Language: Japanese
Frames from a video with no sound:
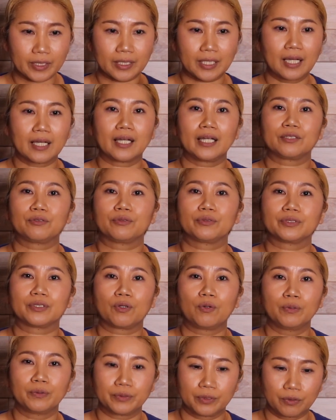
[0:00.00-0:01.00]
考えと
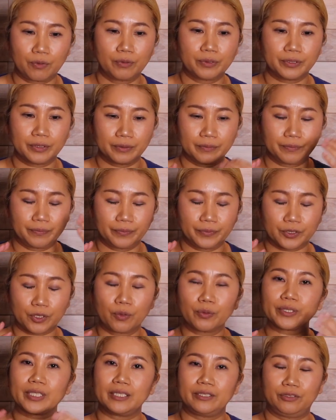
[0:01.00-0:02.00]
コンコン、うん、
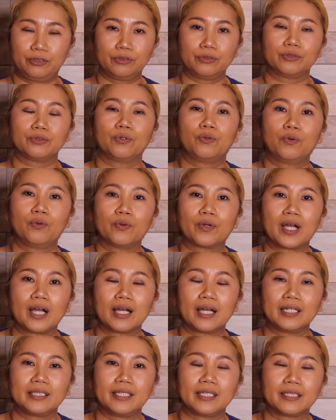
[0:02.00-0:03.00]
コンテンツの方を
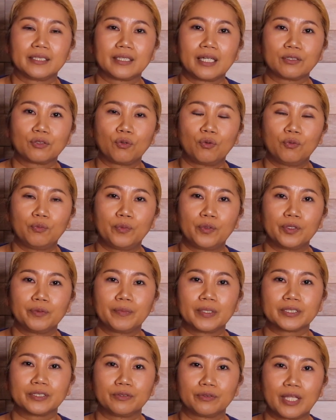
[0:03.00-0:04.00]
考えていきたいと思い
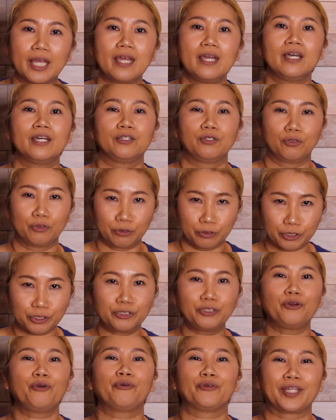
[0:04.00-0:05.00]
ますのでよろし
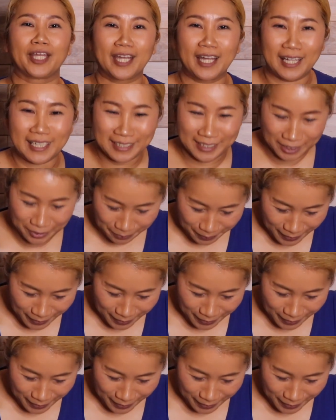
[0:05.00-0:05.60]
くお願いし